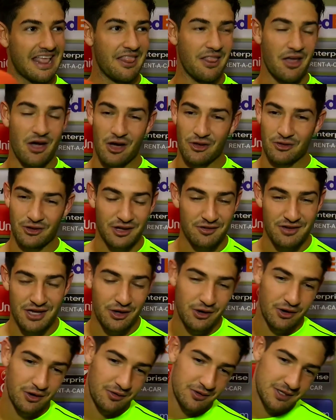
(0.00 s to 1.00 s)
No, todavía
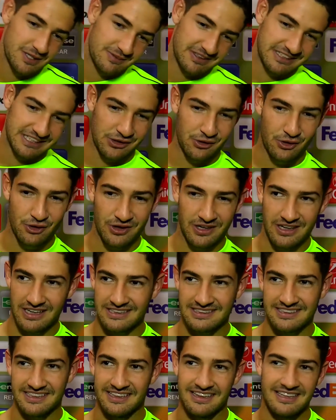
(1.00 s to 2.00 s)
no. Me aseguro que
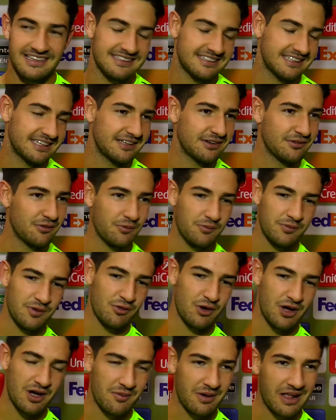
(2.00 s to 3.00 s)
este día sí me
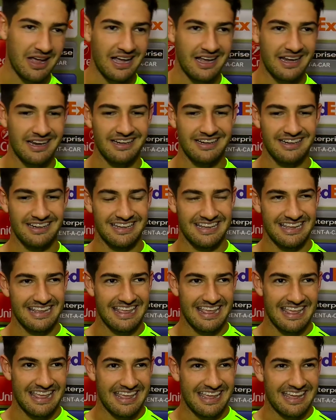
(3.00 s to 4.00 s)
voy a hablar.
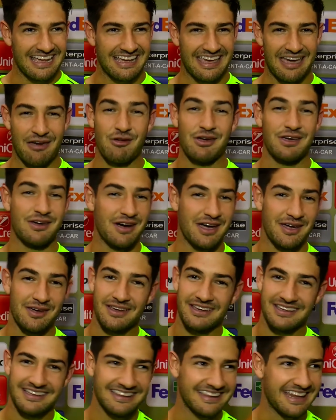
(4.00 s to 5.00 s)
Kevin, ahí,
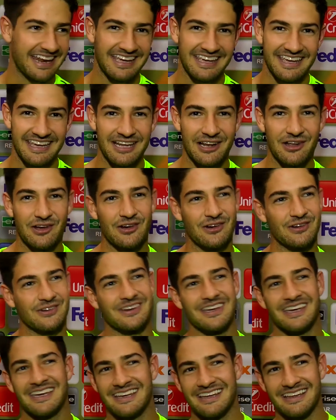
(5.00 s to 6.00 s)
tranquilo,
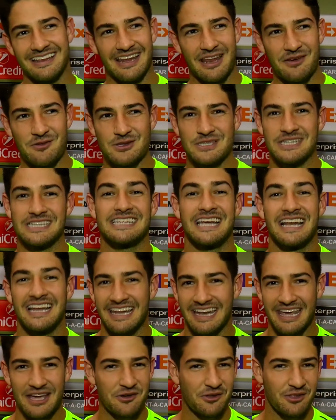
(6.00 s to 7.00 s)
que tenemos que
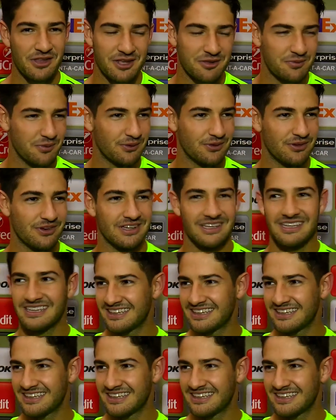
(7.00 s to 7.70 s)
salir ahí con tres puntos.